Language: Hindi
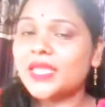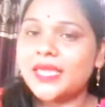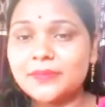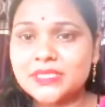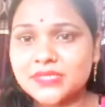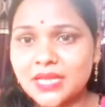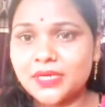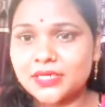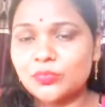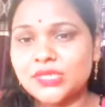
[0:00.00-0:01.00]
एक भी
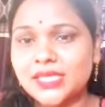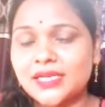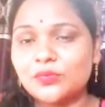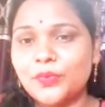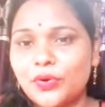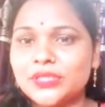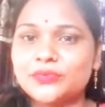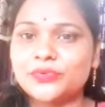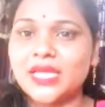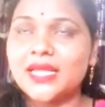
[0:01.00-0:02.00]
सब्सक्राइबर कम हो जाता है ना तो बहुत ही
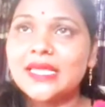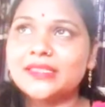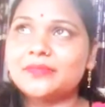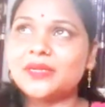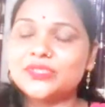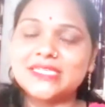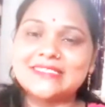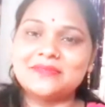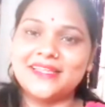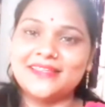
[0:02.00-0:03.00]
दुख होता है दिन भर हमसे
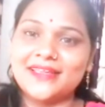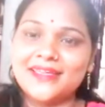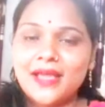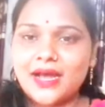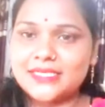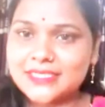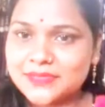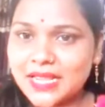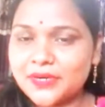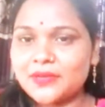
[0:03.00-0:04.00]
टेंशन में रहते हैं कि आज एक
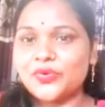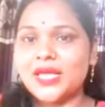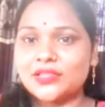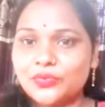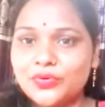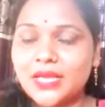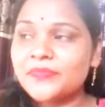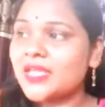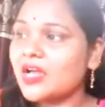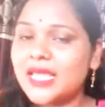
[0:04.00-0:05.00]
सब्सक्राइबर कम हो गया दो हो गया
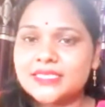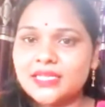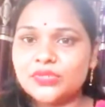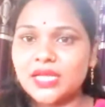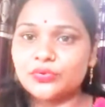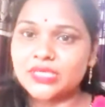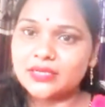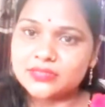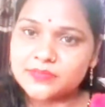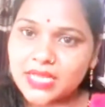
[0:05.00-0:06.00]
और ऐसा नहीं होता है दो चार
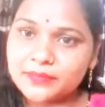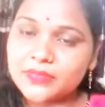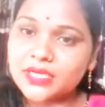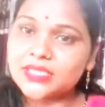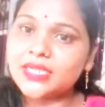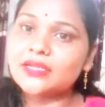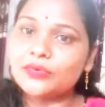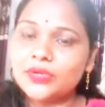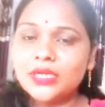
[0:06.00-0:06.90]
सब्सक्राइब करते हैं लोग